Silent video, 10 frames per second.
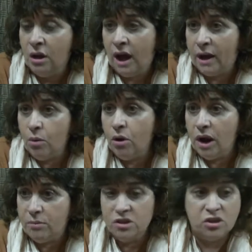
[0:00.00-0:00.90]
acá hubo
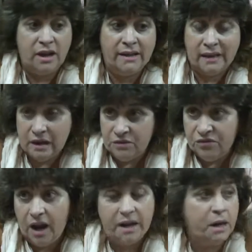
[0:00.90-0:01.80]
cambios en la
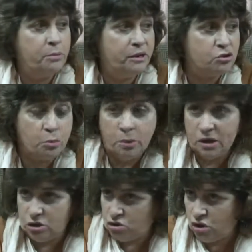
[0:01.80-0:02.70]
tarifaria, el
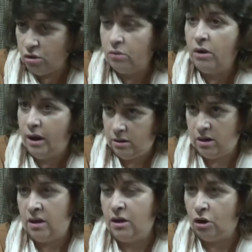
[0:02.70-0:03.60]
presupuesto, son
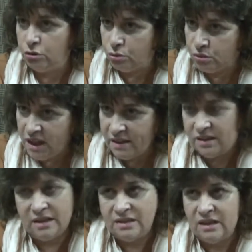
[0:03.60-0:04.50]
eh,
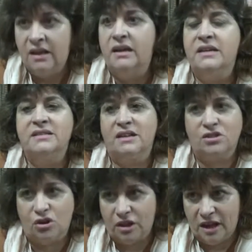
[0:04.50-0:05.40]
contundentes esas
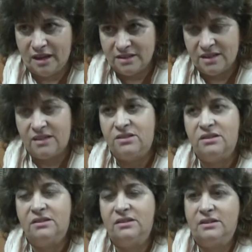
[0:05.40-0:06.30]
ordenanzas. ¿Y se
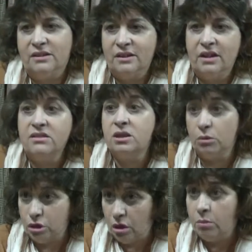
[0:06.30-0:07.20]
votaron por unanimidad? Se
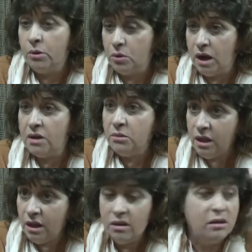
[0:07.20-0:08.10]
votaron por unanimidad.
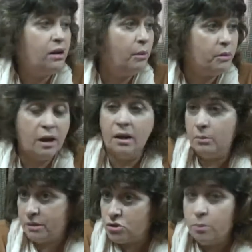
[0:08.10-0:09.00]
Pero cuando hay
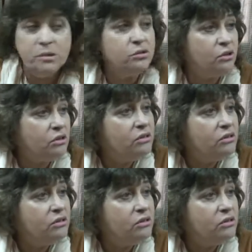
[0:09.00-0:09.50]
discusión siempre